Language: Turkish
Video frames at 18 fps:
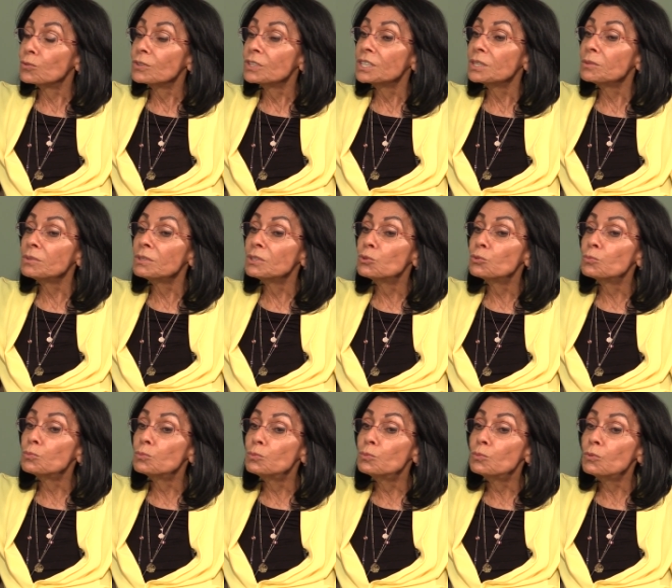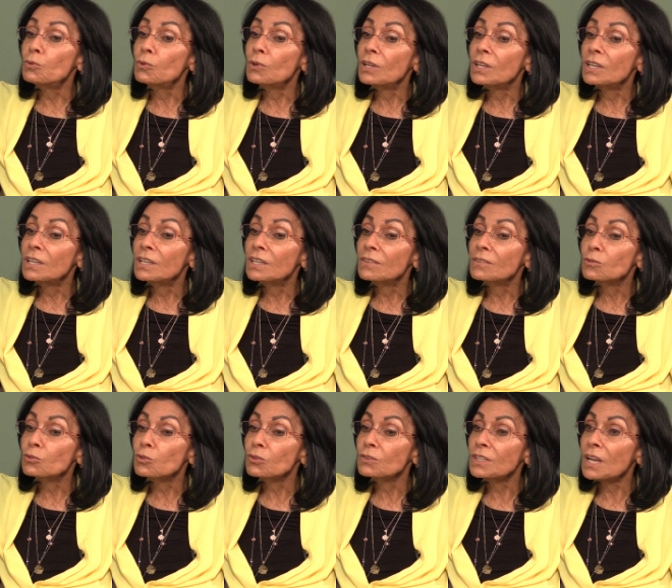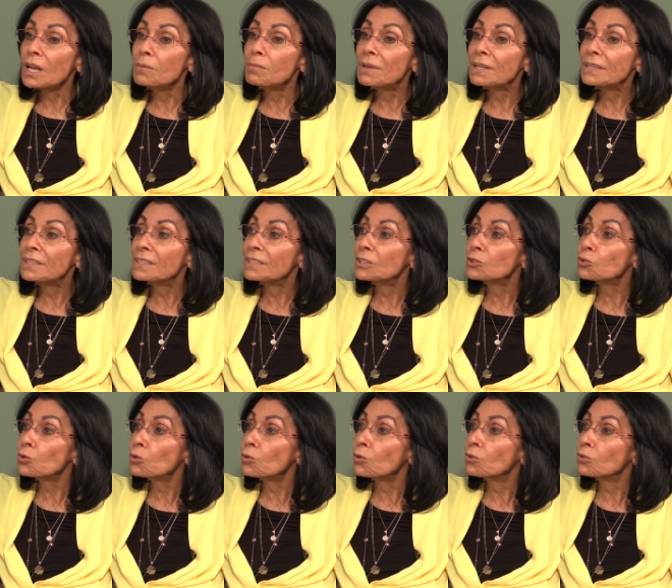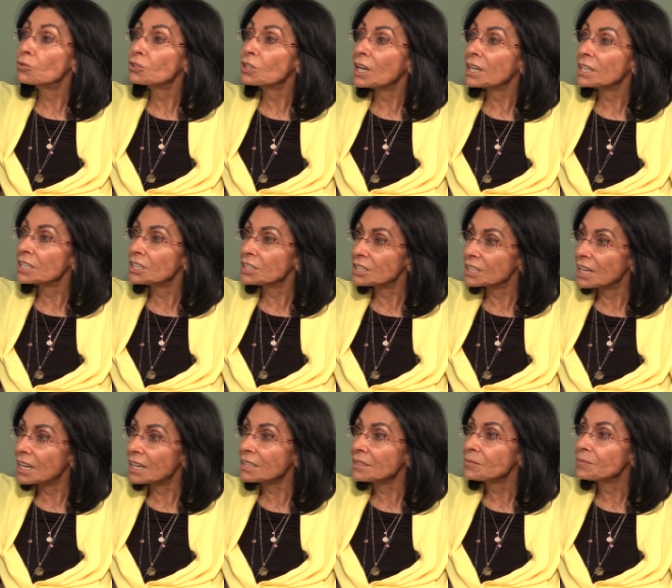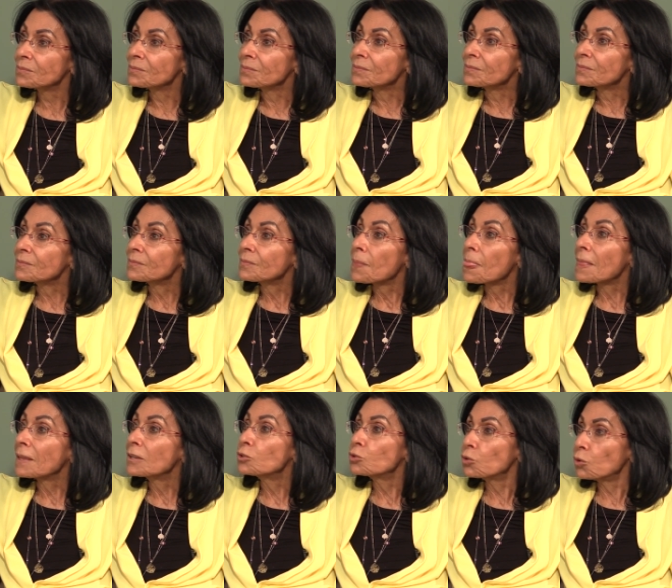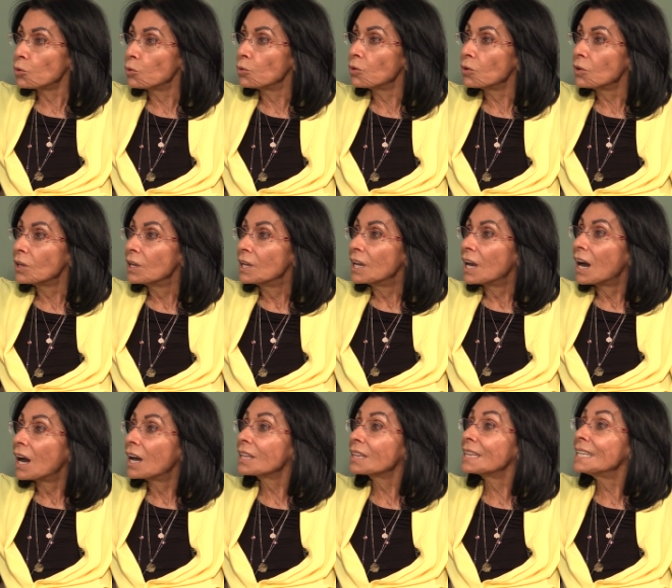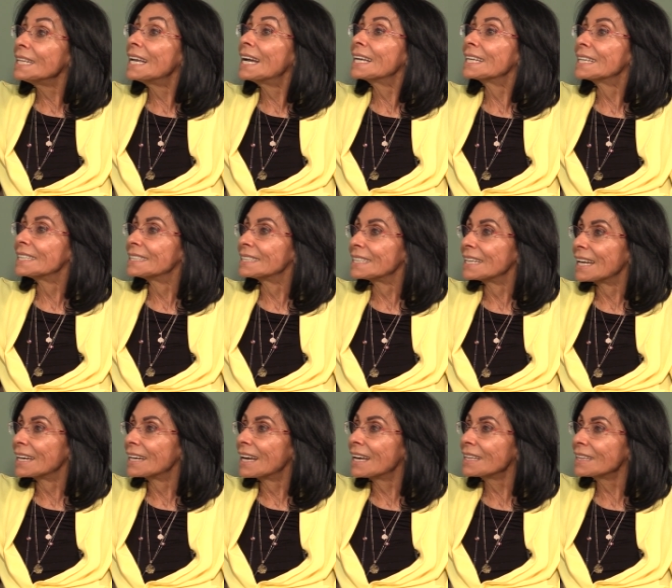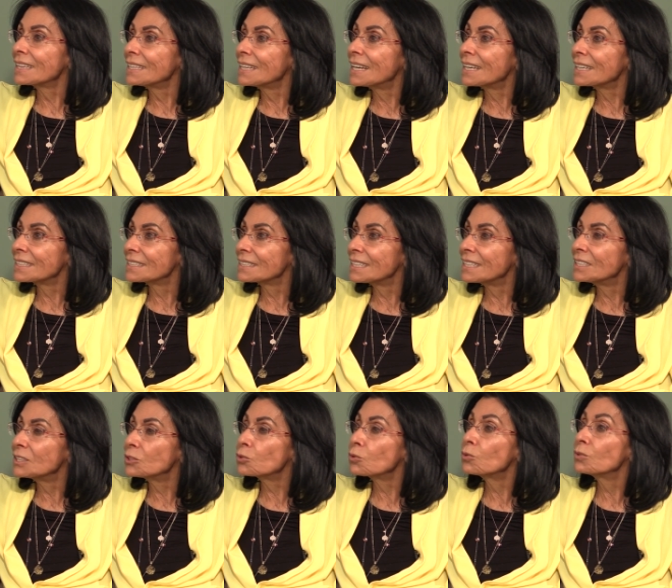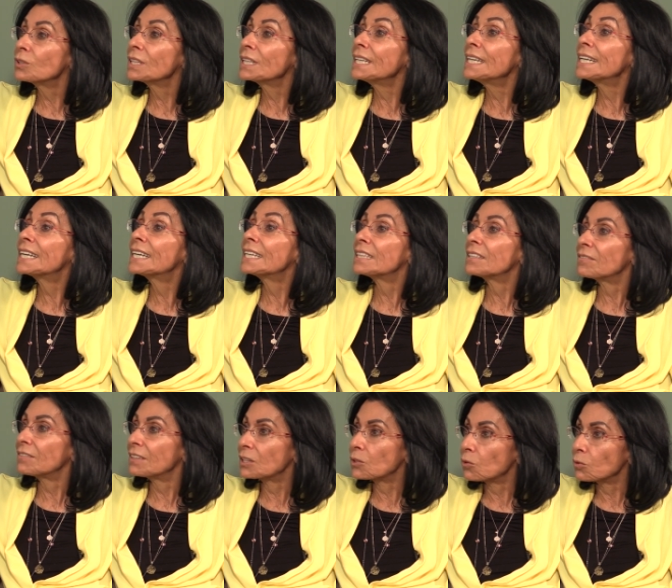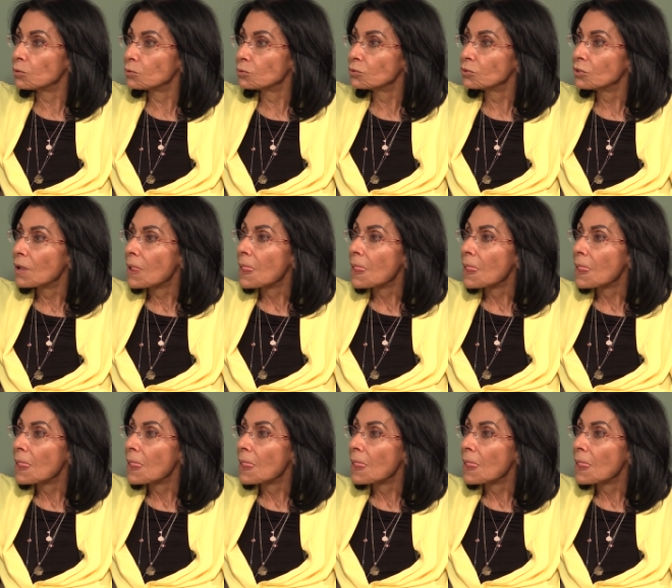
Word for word: Şimdi bu e, sosyal medyada çok konuşan kişiler çoğu atlayan kişiler. Atlayan kişilerin çoğunda da negatiflik olur.